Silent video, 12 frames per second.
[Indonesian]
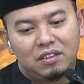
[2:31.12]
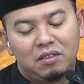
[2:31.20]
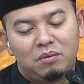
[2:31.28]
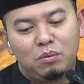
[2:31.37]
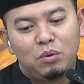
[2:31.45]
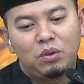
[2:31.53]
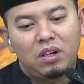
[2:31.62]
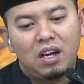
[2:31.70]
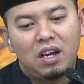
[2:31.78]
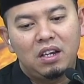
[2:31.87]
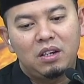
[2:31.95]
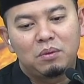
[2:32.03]

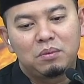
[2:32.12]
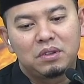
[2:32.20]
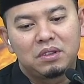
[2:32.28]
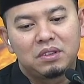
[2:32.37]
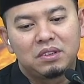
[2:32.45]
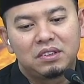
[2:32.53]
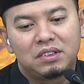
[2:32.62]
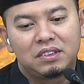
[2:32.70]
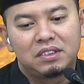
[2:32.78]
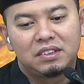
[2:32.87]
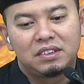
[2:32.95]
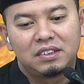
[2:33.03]
Murah hidupnya tuh.
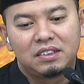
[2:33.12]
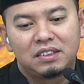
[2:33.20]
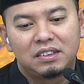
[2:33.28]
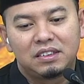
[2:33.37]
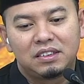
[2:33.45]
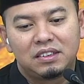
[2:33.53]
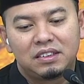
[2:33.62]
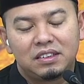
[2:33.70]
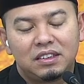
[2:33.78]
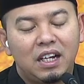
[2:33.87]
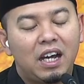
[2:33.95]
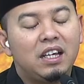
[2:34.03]

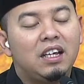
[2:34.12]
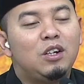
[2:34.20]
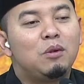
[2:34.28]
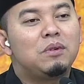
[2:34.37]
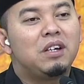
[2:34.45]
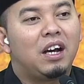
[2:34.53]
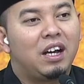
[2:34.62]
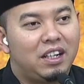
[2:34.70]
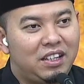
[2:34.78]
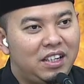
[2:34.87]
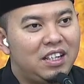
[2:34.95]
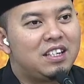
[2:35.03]
Gaya hidupnya agak
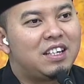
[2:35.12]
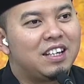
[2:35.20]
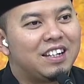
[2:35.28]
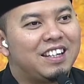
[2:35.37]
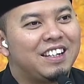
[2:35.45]
tinggi sedikit.